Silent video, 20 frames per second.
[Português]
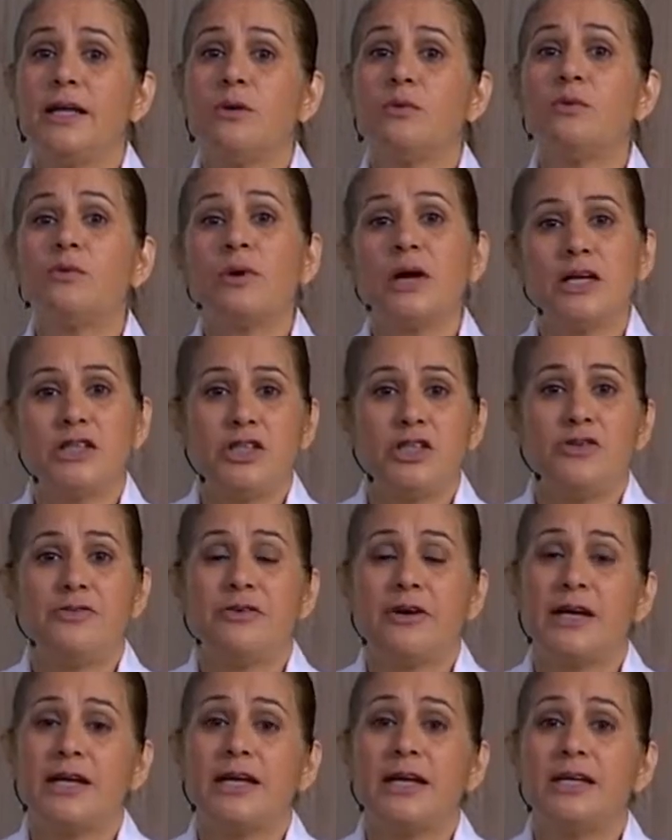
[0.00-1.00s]
não a gente
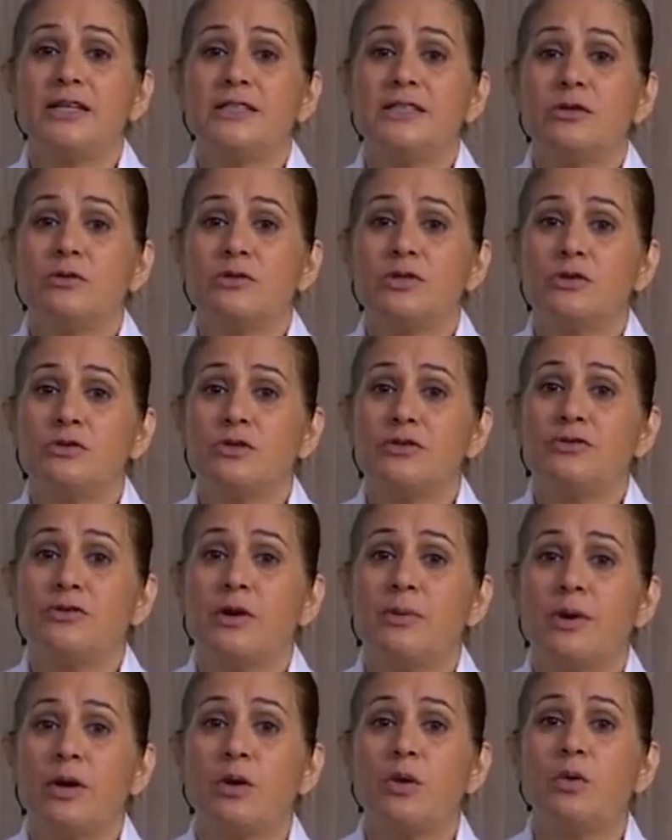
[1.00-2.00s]
fala que elas não são de
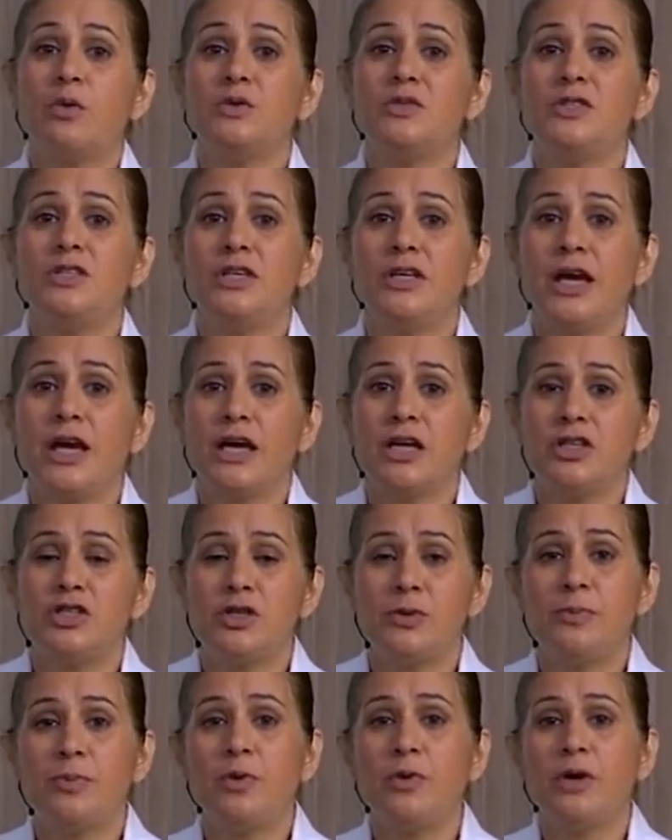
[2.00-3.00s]
forma
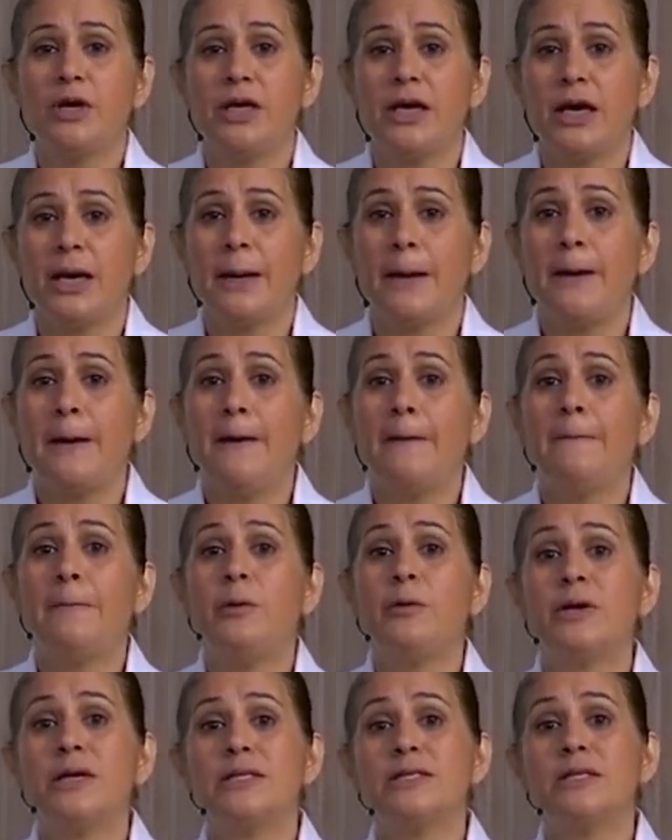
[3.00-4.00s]
consciente, por quê?
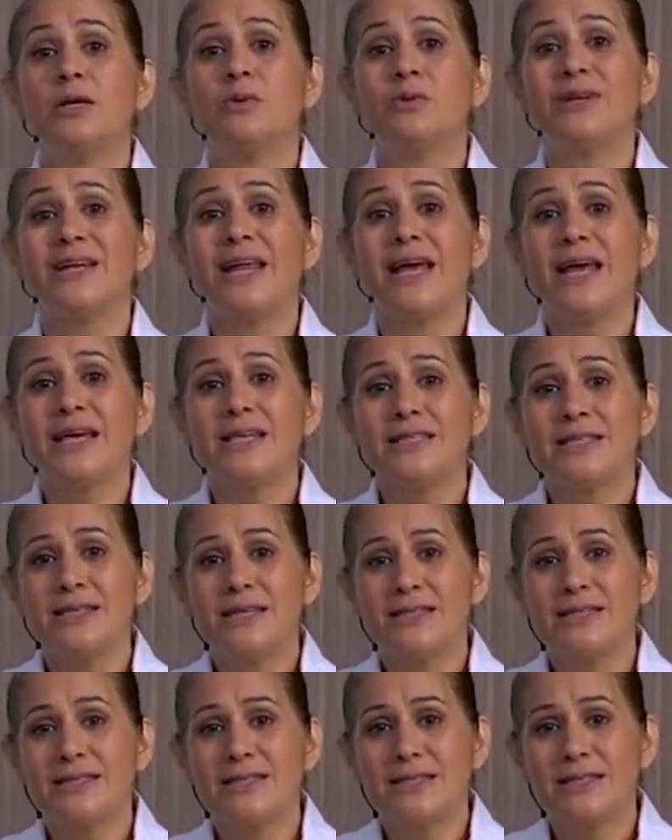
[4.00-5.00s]
Porque são
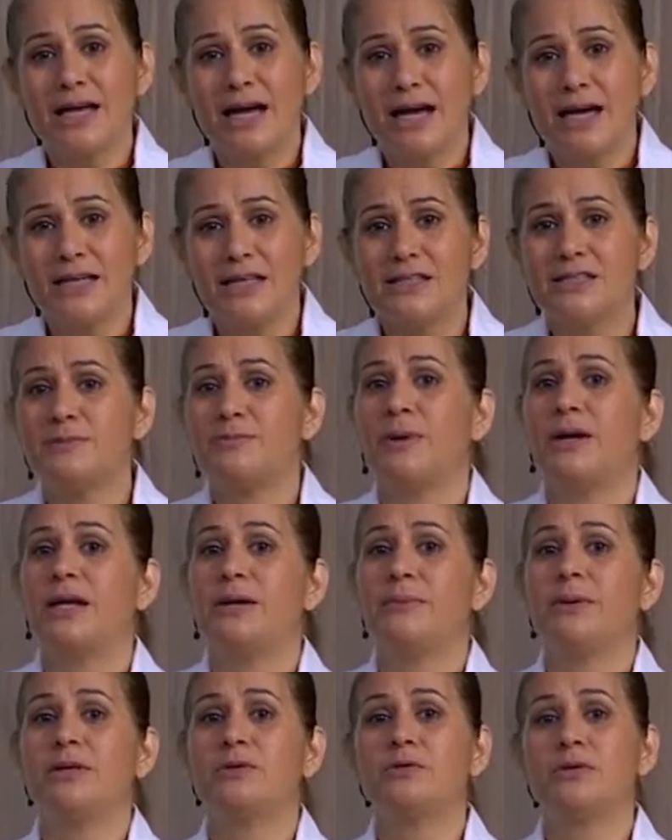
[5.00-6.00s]
necessárias para a
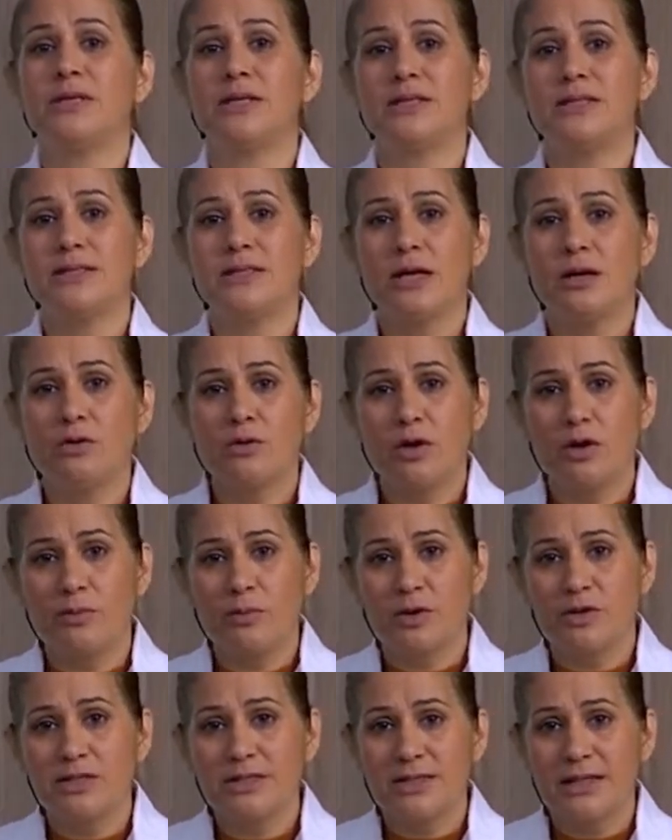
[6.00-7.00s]
manutenção da
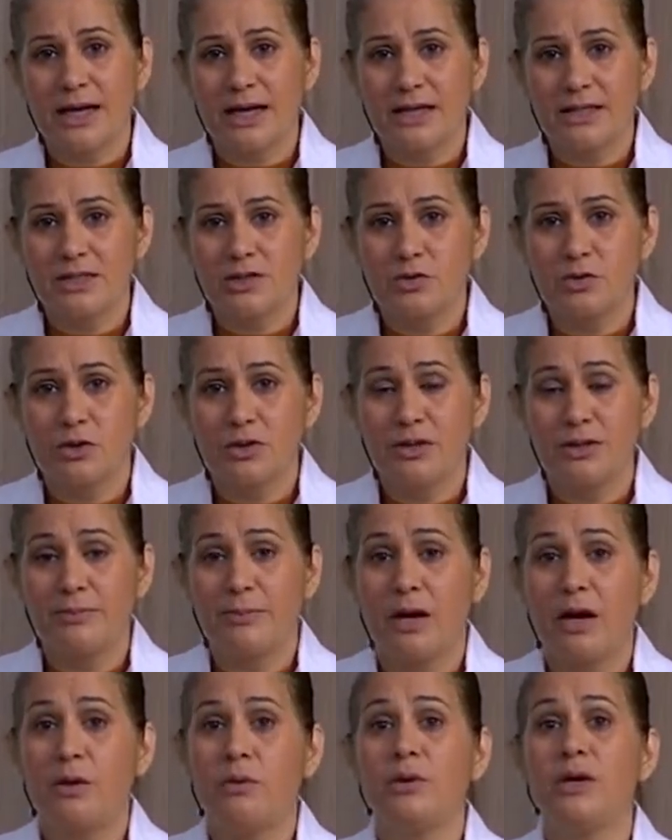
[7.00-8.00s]
homeostase do
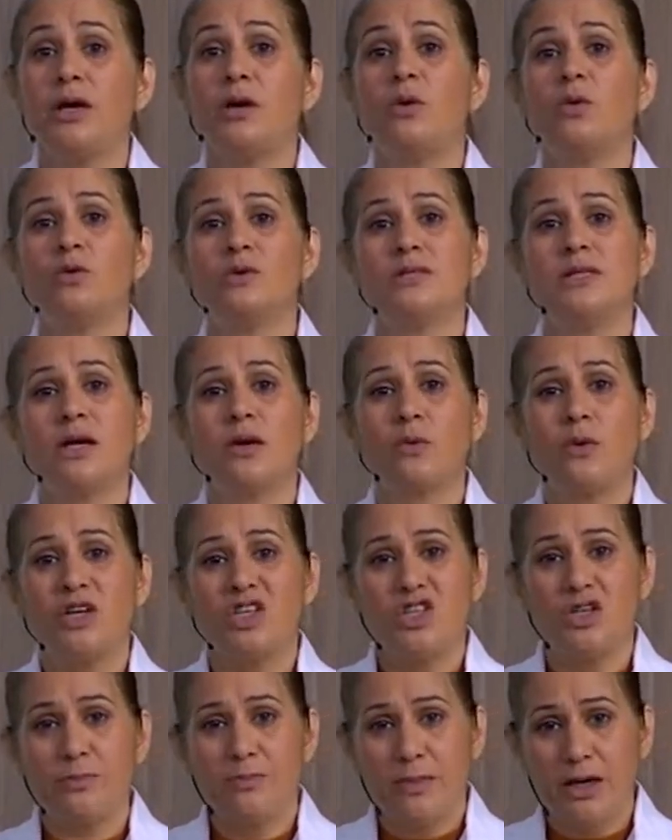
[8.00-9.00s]
animal e,
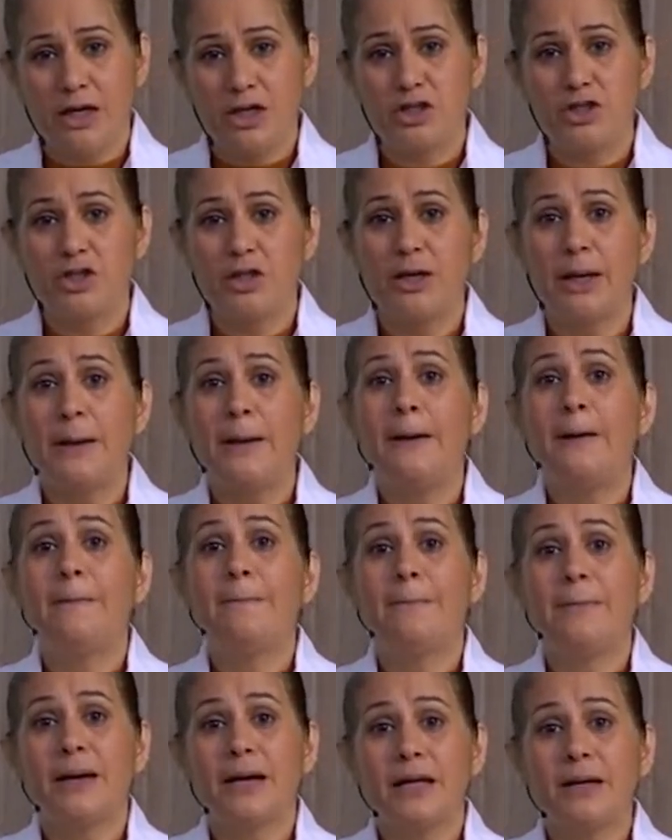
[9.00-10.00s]
consequentemente,
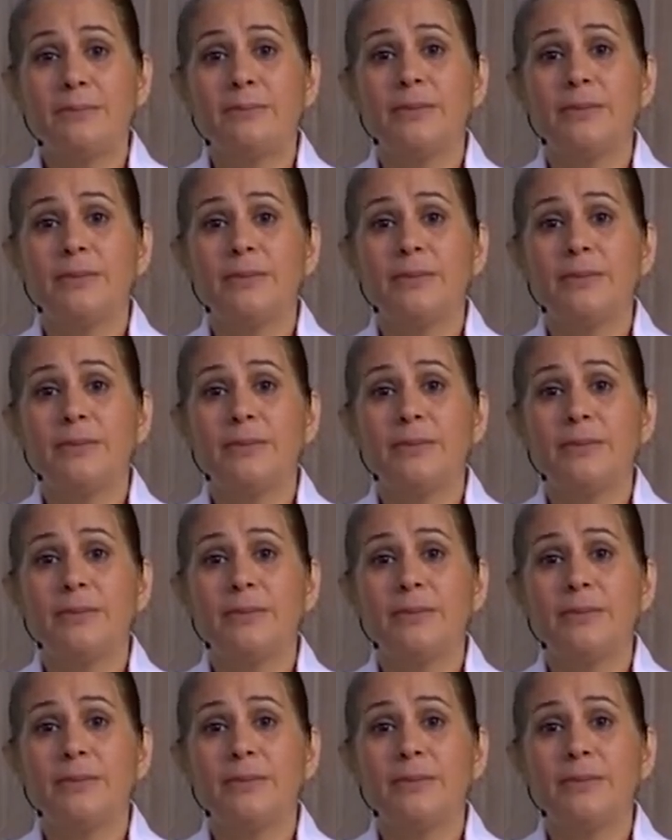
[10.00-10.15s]
para